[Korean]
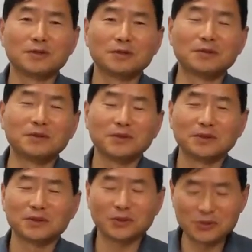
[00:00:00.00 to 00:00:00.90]
어,
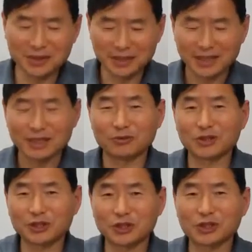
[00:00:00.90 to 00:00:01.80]
솔직히 우리가
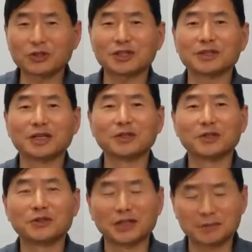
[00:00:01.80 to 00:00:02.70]
싫어하는
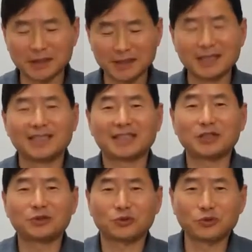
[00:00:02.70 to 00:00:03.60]
단어이기도 하지만
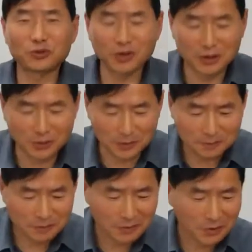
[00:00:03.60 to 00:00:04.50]
사실 중요하고
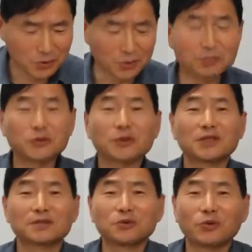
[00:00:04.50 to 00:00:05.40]
또 금수저가
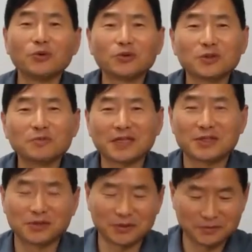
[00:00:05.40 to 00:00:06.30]
있으면 좋은 건 맞지요.